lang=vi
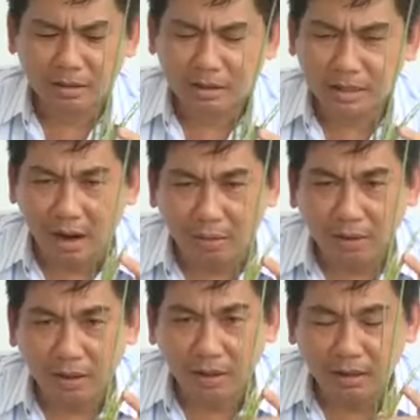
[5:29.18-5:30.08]

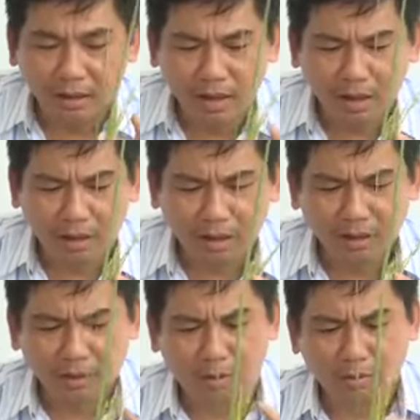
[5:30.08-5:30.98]
sau khi
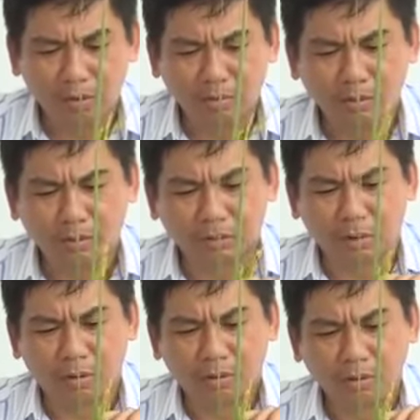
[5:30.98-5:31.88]
uh, bông lúa mình
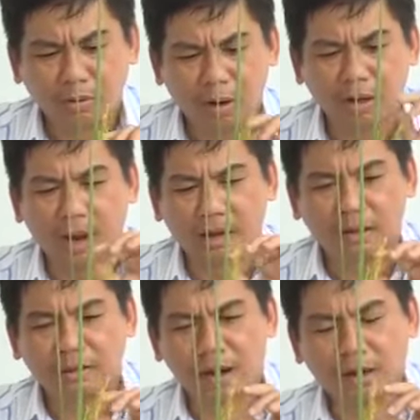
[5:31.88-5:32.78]
trổ thoát ra
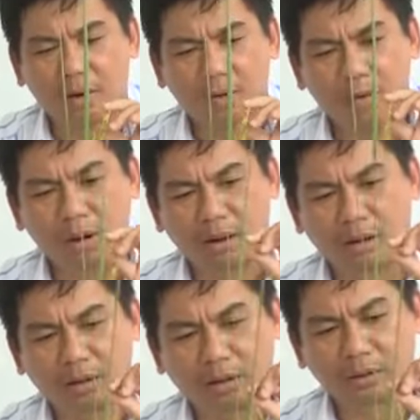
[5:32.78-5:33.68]
bắt đầu
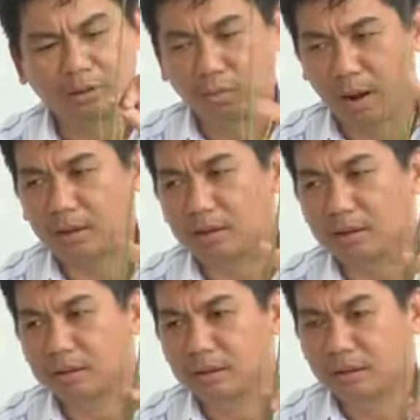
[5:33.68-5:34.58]
uh, tung phấn
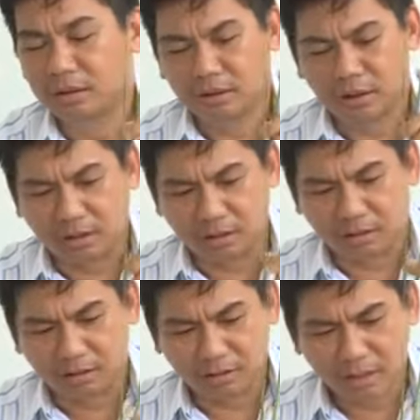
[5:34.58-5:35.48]
thì
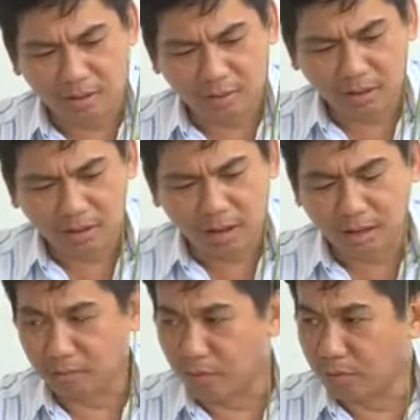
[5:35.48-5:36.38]
sau cái
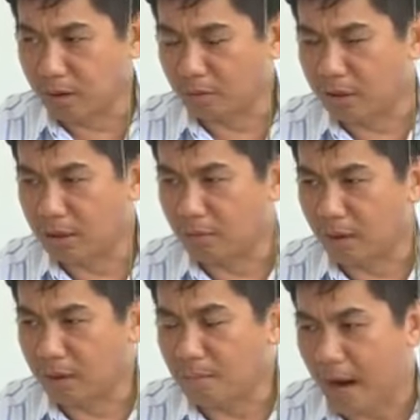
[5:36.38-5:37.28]
lần phun đầu tiên này
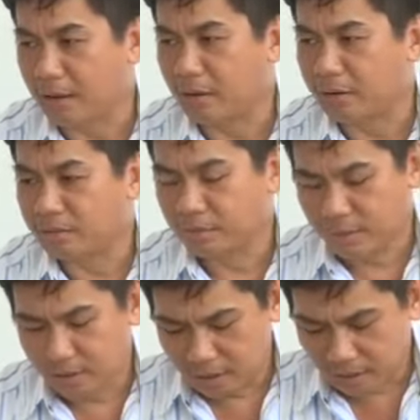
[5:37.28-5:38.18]
khoảng 5 ngày thôi
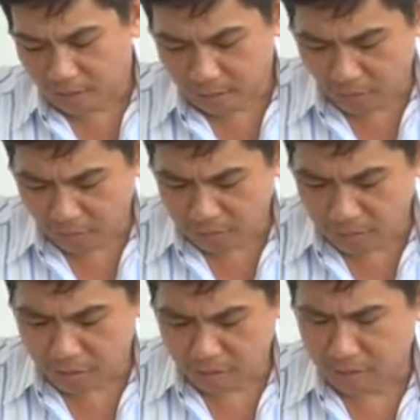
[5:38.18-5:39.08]
là bà
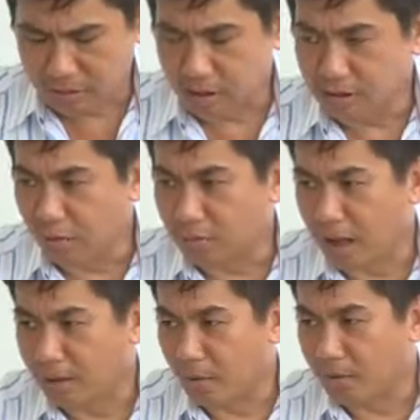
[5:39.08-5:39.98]
con sử dụng
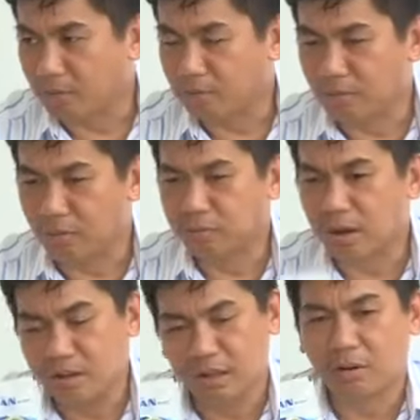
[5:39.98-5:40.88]
lại một một
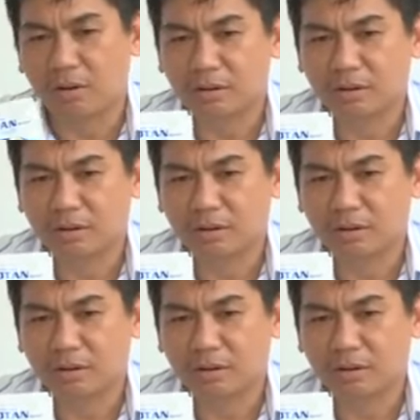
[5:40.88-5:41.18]
thứ này thôi